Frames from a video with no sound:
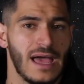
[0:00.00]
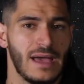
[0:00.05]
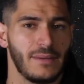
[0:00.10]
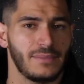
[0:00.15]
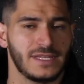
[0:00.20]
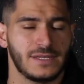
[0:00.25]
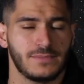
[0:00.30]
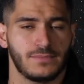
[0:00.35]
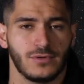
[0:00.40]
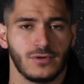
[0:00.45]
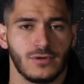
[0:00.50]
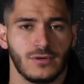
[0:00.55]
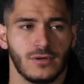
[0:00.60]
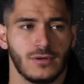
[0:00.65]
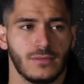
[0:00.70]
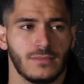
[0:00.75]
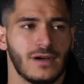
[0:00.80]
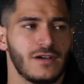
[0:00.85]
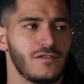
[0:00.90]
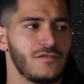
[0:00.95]
un petit peu
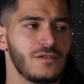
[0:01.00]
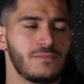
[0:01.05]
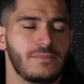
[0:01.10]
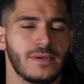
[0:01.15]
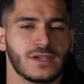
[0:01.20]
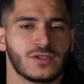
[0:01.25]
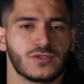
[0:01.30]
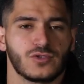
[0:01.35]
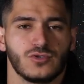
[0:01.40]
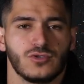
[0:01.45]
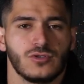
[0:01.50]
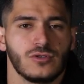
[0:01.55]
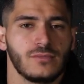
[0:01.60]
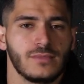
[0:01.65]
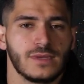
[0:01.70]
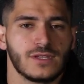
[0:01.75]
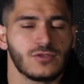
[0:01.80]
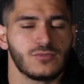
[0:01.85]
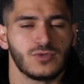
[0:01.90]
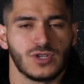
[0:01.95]
ma vie perso,
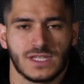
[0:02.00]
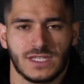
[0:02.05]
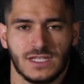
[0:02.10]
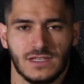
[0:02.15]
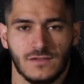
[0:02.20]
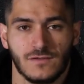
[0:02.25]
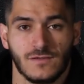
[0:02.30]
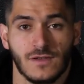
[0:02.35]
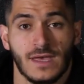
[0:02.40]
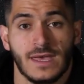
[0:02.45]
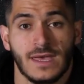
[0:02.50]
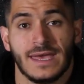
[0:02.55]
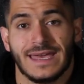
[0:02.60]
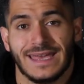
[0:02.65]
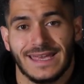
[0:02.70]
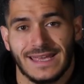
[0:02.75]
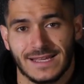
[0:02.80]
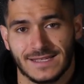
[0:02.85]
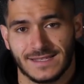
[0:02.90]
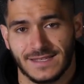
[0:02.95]
mes objectifs,
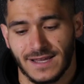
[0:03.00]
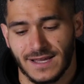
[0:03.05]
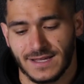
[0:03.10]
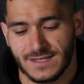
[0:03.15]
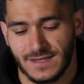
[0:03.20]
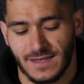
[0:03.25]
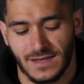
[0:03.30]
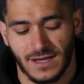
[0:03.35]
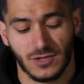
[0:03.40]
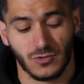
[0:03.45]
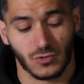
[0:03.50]
etc., etc.